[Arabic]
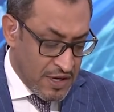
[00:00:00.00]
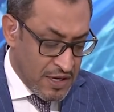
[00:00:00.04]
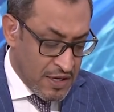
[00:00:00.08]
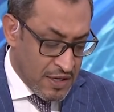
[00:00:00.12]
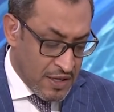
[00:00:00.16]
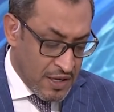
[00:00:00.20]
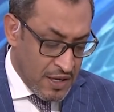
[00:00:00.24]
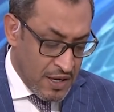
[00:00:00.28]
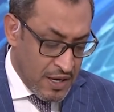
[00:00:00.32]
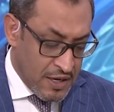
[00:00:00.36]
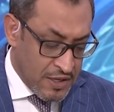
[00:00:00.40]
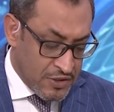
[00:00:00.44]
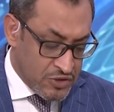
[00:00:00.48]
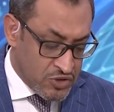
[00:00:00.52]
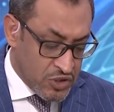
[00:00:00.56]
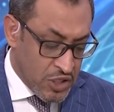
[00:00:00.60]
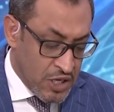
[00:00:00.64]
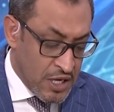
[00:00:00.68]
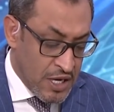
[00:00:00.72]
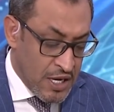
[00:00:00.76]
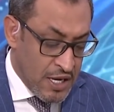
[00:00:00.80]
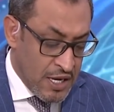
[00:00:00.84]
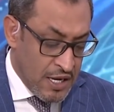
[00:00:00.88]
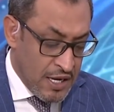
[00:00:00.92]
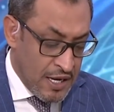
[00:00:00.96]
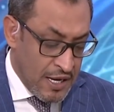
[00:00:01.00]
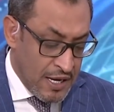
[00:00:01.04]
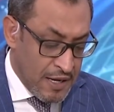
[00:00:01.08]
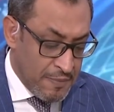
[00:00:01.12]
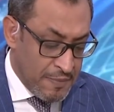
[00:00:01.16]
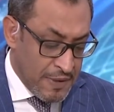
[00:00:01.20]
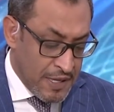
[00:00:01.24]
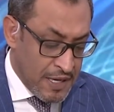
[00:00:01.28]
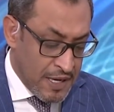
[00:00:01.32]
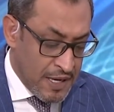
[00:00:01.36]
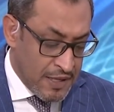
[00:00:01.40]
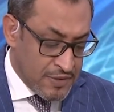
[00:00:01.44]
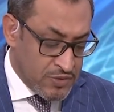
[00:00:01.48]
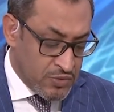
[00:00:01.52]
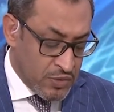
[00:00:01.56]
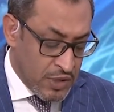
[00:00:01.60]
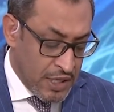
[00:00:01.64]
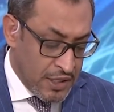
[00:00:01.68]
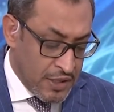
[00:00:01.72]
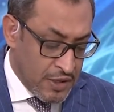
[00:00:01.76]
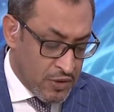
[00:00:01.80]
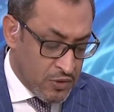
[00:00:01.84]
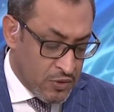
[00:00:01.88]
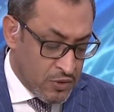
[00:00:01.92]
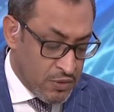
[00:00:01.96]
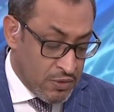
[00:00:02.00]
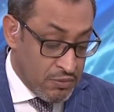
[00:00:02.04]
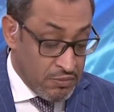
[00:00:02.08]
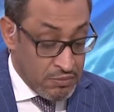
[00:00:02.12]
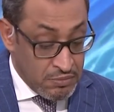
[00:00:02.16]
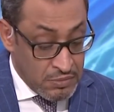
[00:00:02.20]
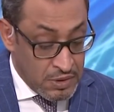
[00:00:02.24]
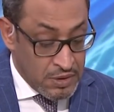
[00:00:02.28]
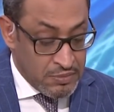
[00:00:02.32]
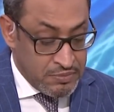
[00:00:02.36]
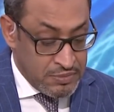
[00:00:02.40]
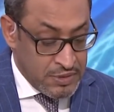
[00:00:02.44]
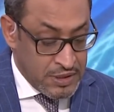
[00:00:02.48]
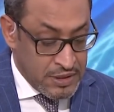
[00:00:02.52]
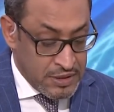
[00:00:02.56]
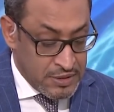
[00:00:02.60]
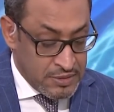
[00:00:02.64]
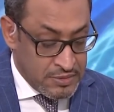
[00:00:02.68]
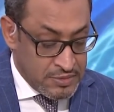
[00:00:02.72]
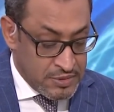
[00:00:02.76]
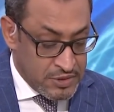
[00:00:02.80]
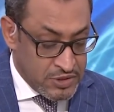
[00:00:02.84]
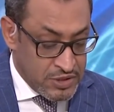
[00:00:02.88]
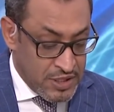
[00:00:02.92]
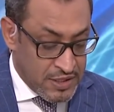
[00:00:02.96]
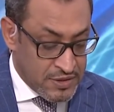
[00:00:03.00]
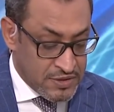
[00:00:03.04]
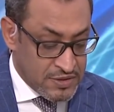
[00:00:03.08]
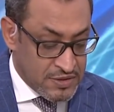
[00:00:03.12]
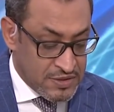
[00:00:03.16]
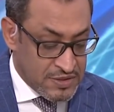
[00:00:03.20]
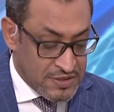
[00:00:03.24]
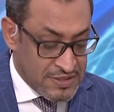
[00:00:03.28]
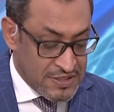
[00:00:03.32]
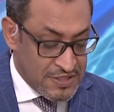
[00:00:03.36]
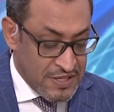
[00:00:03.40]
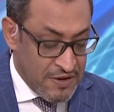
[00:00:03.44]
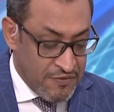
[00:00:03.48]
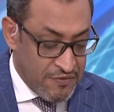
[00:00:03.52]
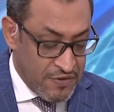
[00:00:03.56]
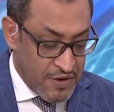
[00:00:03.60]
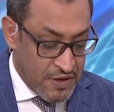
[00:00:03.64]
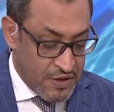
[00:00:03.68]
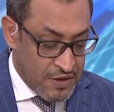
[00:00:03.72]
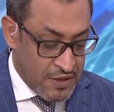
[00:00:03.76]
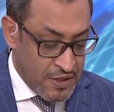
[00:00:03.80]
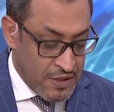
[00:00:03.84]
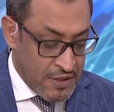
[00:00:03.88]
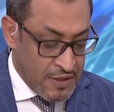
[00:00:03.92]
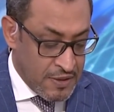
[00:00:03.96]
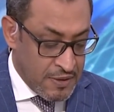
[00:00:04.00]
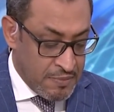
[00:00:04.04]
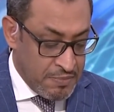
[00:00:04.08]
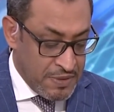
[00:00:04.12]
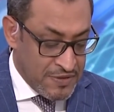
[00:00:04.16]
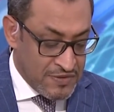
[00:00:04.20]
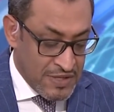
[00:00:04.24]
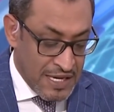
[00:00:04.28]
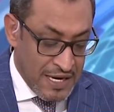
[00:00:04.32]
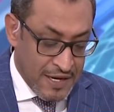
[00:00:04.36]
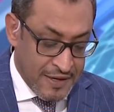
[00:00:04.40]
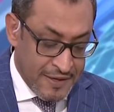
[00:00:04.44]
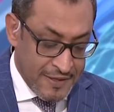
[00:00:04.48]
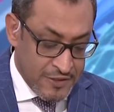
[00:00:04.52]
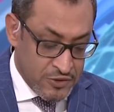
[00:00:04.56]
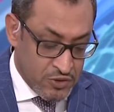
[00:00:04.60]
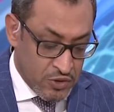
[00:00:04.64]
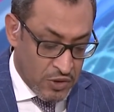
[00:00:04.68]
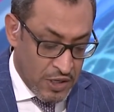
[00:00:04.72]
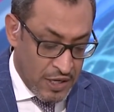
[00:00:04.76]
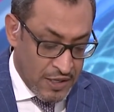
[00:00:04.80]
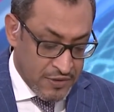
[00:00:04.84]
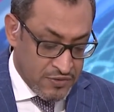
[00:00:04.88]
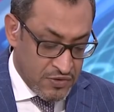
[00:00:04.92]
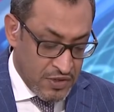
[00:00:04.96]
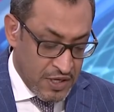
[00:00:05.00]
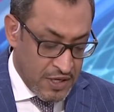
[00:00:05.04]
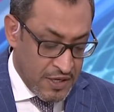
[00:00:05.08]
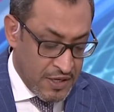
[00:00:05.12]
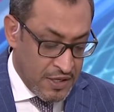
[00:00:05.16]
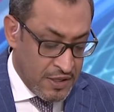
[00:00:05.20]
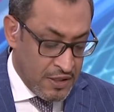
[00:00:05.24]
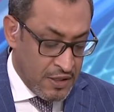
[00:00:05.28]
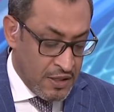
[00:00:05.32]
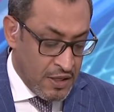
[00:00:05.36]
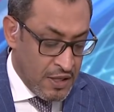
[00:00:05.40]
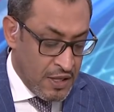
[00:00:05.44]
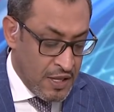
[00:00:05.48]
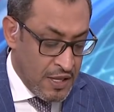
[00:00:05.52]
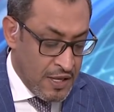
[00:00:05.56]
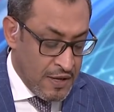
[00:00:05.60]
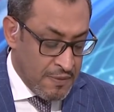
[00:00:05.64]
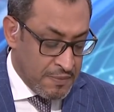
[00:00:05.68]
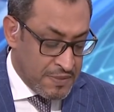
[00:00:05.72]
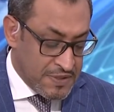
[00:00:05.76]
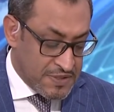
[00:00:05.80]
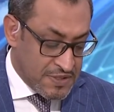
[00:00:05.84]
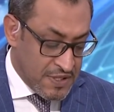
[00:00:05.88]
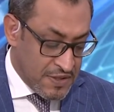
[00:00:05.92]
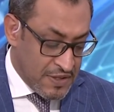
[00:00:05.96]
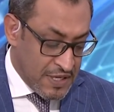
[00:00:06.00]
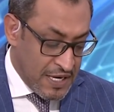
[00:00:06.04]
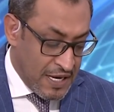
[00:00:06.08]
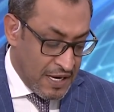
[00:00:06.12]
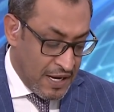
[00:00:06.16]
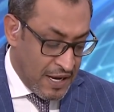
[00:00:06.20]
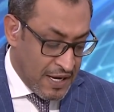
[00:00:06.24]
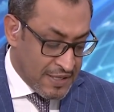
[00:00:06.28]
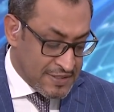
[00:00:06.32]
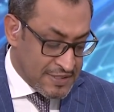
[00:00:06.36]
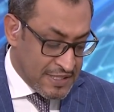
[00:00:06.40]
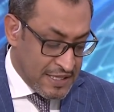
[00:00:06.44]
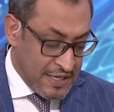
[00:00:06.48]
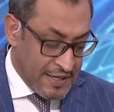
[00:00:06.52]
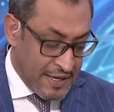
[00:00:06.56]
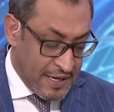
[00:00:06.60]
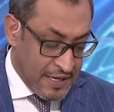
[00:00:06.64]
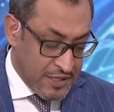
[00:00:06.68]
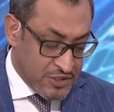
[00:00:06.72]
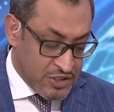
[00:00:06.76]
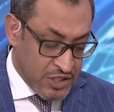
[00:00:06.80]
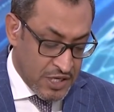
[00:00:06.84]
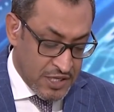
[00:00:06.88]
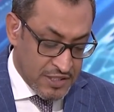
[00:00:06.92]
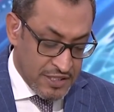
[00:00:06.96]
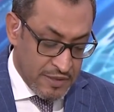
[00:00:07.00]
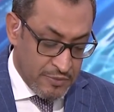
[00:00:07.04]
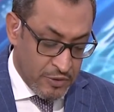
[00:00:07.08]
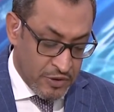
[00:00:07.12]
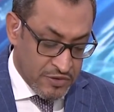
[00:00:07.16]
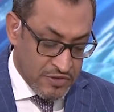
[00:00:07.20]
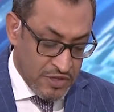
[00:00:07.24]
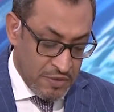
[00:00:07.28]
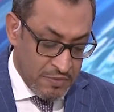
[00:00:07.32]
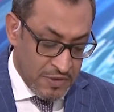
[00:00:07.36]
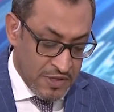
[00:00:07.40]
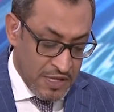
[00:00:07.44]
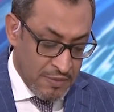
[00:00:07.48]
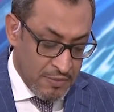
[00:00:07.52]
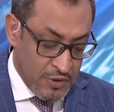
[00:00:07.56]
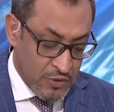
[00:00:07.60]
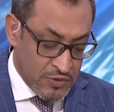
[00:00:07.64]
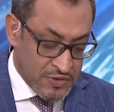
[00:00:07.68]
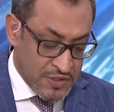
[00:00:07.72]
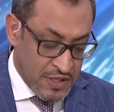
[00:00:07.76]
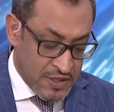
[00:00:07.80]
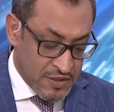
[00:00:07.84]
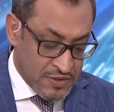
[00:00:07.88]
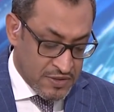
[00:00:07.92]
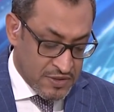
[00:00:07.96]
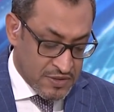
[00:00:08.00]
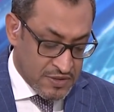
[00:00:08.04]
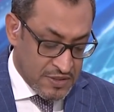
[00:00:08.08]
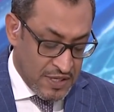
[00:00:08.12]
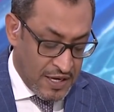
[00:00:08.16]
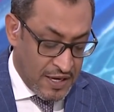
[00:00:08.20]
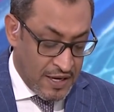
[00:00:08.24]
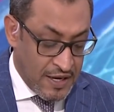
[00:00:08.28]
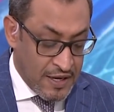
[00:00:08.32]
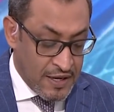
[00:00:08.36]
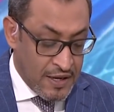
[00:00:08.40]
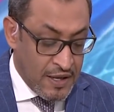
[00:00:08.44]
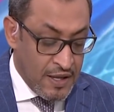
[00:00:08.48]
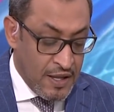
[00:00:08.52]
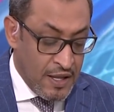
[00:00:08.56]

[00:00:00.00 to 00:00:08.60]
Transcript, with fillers: لخارج البلاد وأن يكون آه، شرط السفر آه، بتلقي جرعتين باستثناء الحاصلين على شهادة معتمدة من وزارة الصحة